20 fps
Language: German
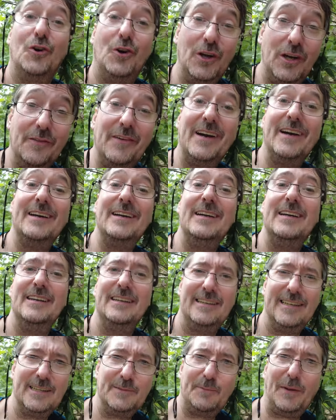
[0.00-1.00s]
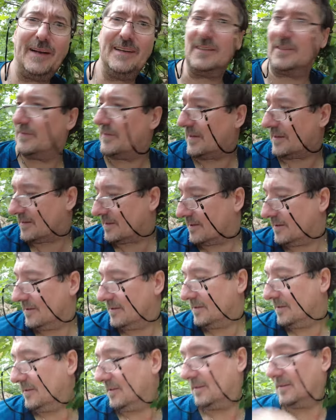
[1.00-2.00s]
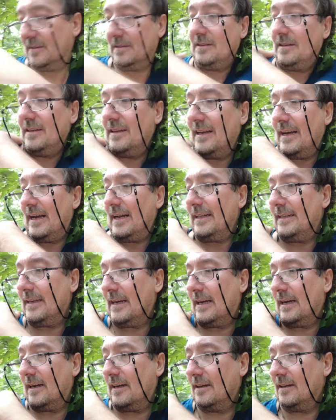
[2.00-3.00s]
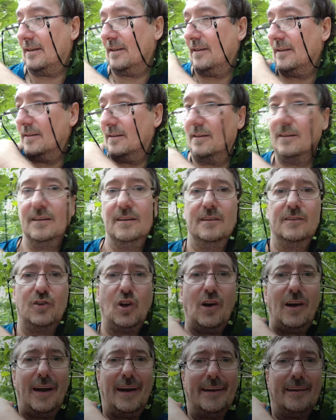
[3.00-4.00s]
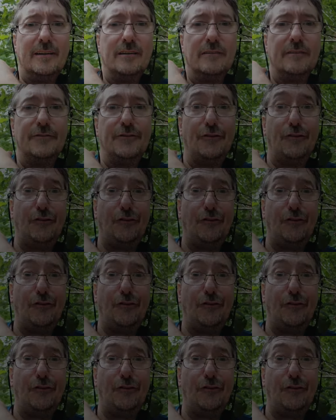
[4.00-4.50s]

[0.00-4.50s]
Euer Vari, jetzt beißt was. Alter, doch eine.